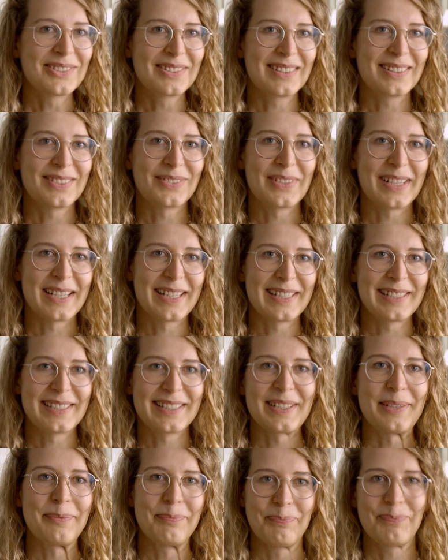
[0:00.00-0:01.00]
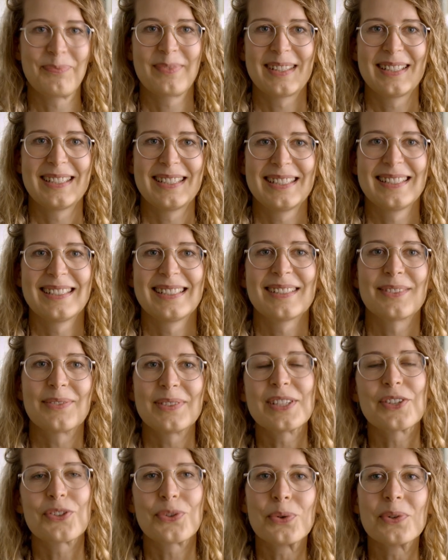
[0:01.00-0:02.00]
Und das war halt ähm, das
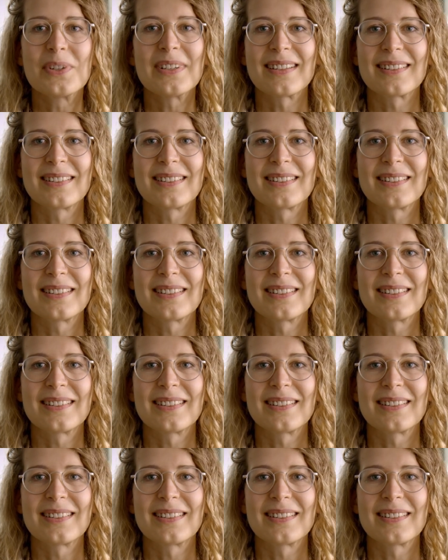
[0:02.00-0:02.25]
finde ich schön,